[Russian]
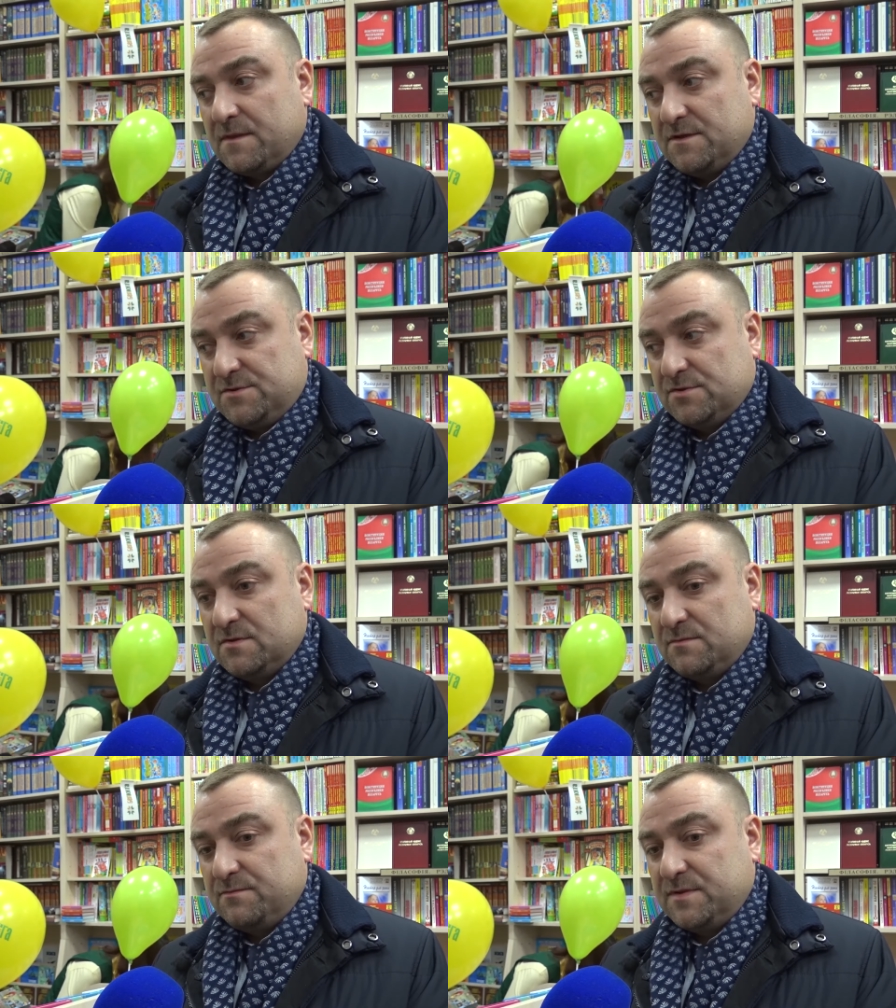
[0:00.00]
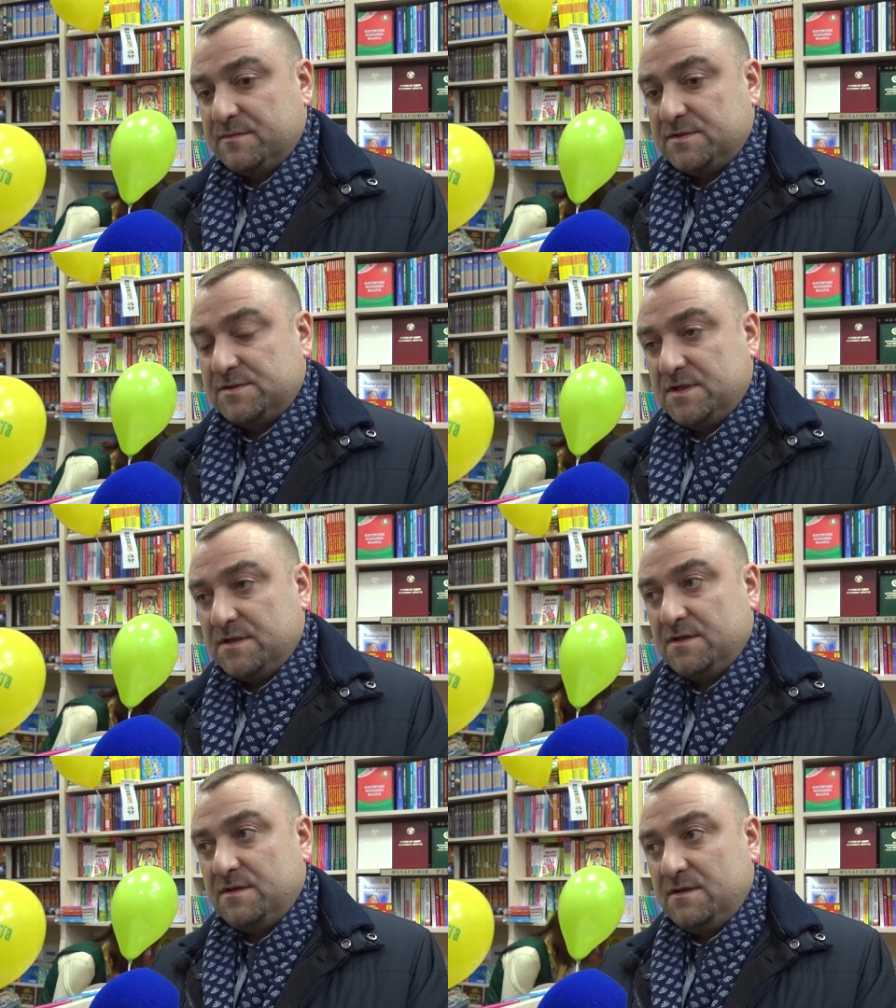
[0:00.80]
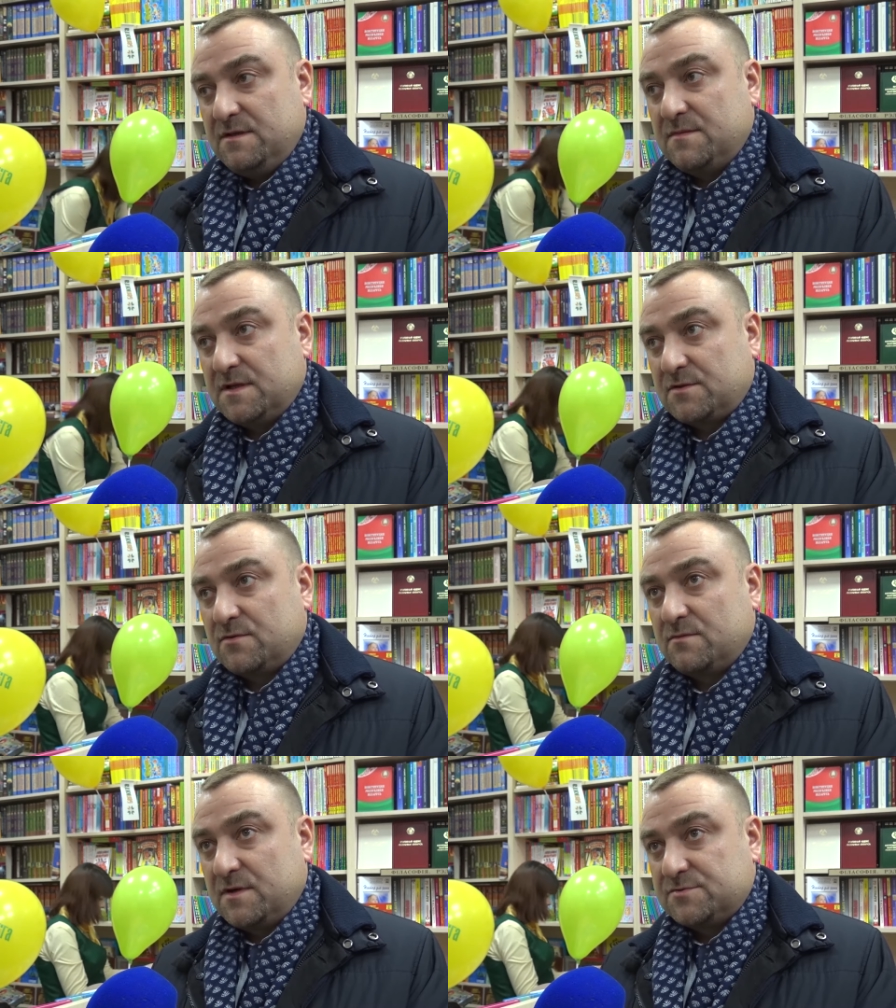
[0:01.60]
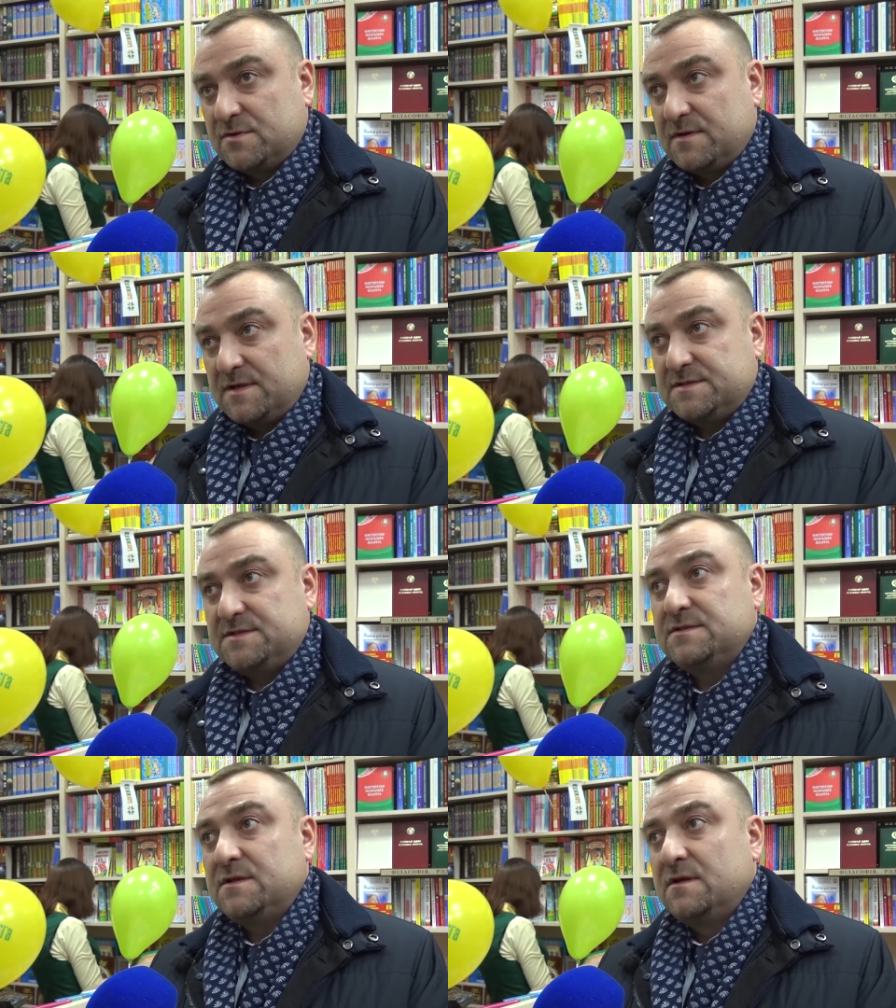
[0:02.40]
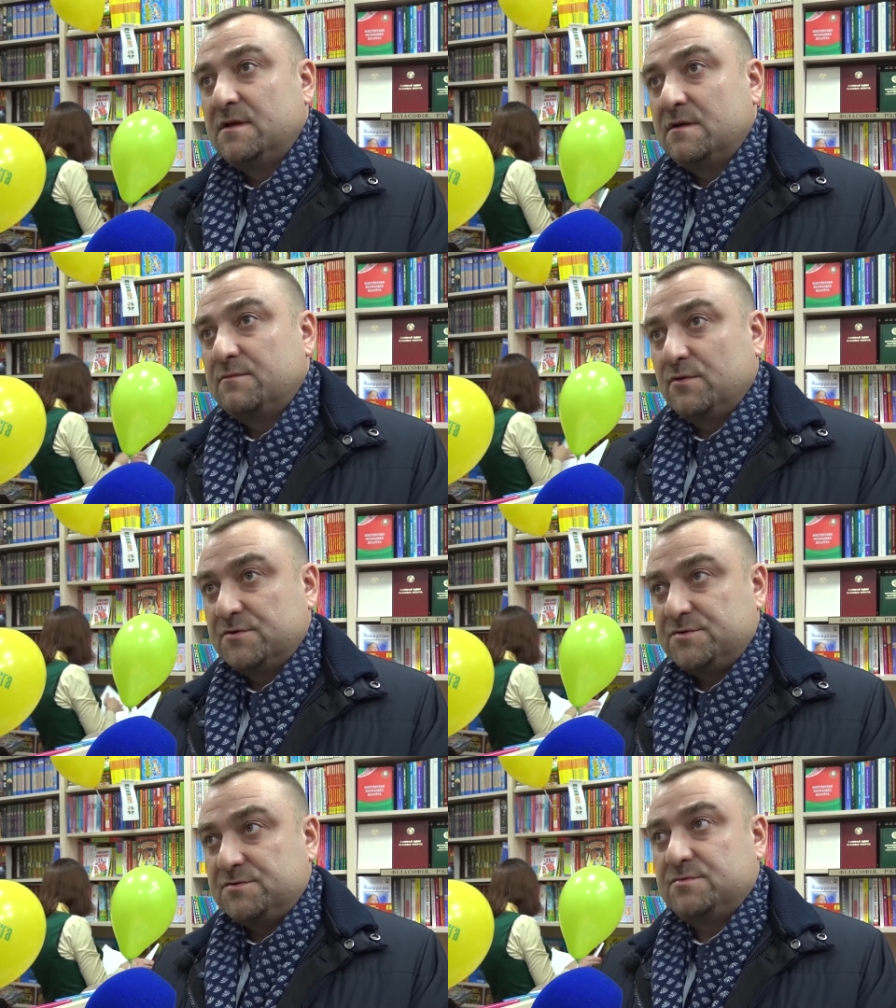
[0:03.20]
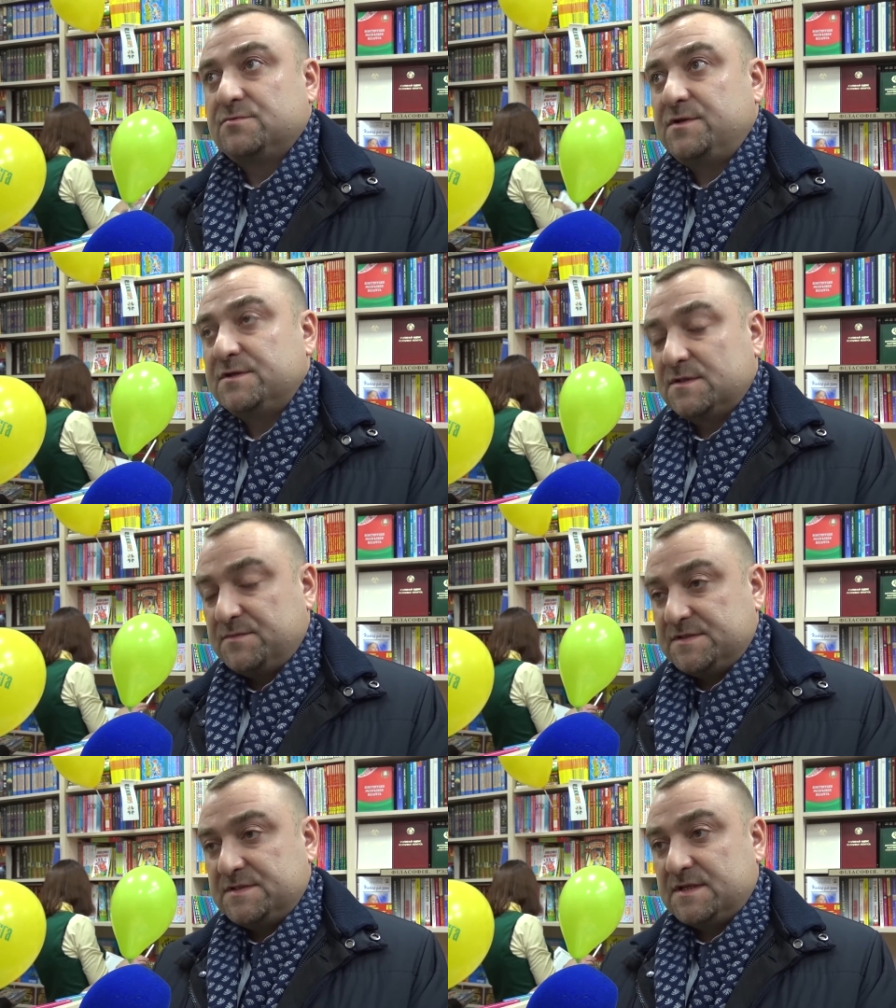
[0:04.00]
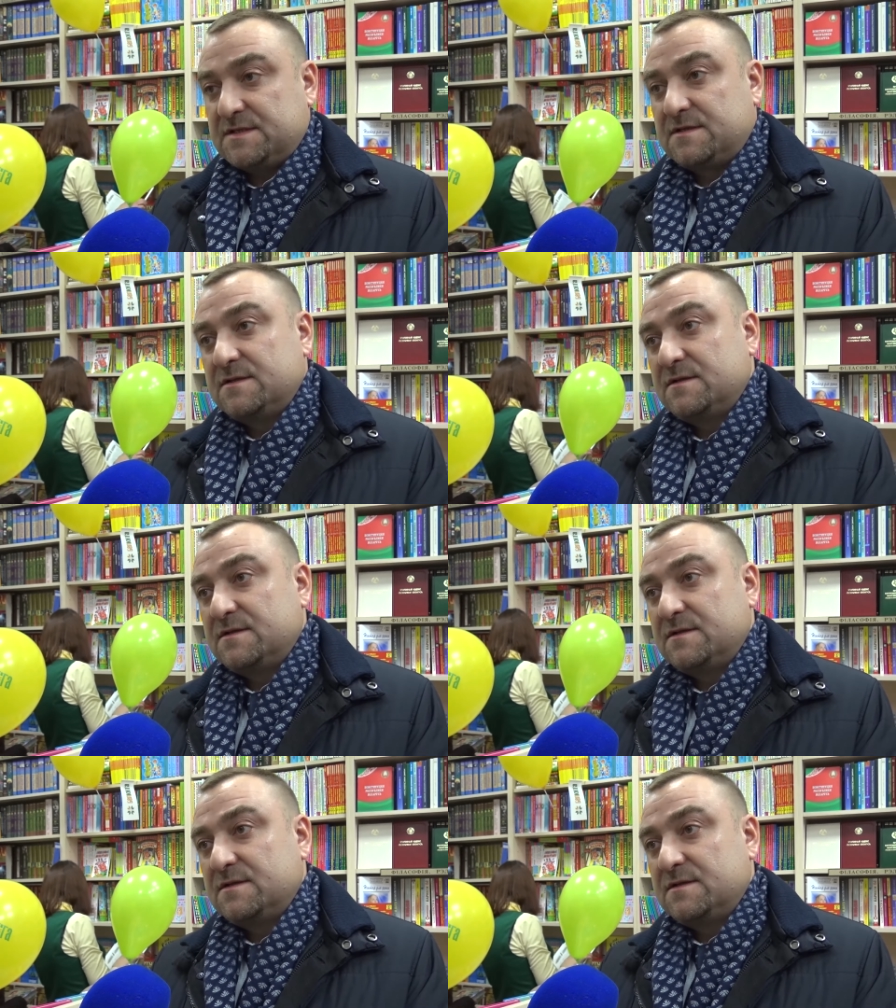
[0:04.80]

еще одно помещение, и мы откроем большой магазин площадью 350